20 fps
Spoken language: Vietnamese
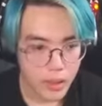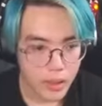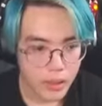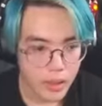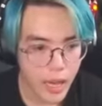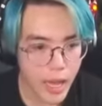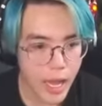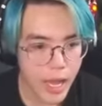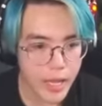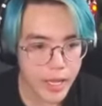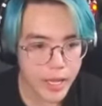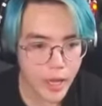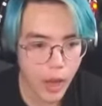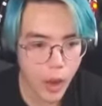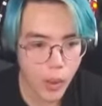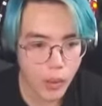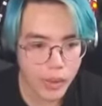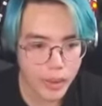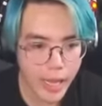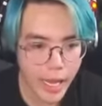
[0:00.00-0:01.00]
Rồi
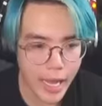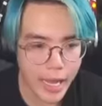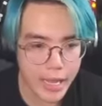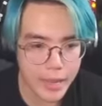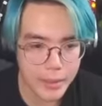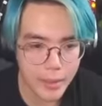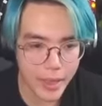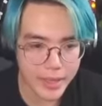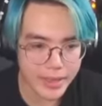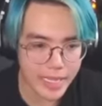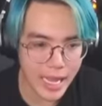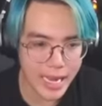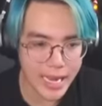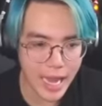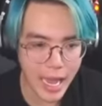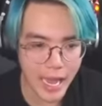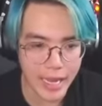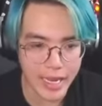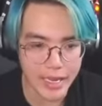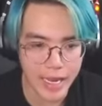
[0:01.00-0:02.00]
ok Mình đã
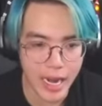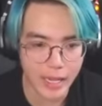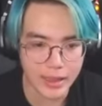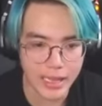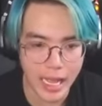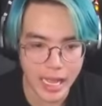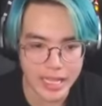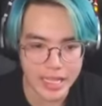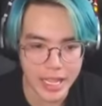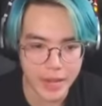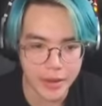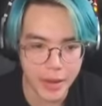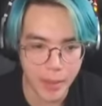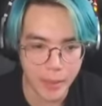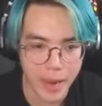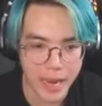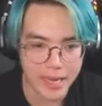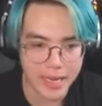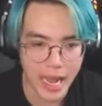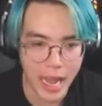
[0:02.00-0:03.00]
để rất là nhiều ngọc
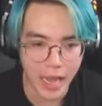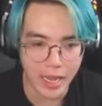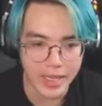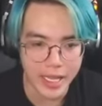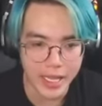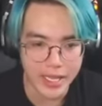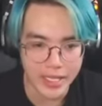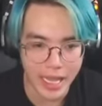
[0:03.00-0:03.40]
ender ở trên